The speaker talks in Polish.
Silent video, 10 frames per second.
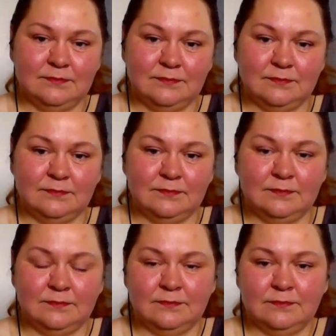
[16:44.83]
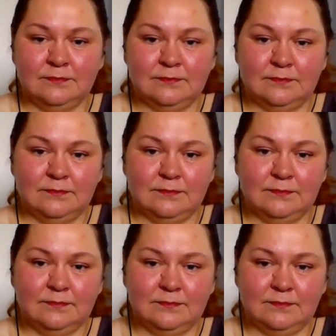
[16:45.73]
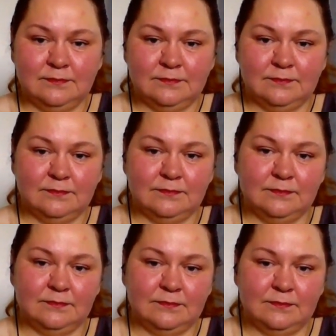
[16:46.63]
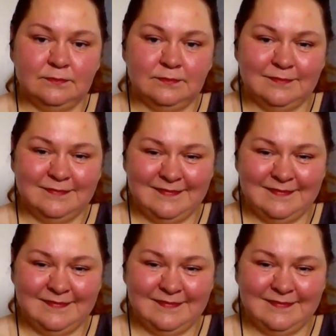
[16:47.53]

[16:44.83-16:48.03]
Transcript: podczas tego kursu, że są kobiety razem?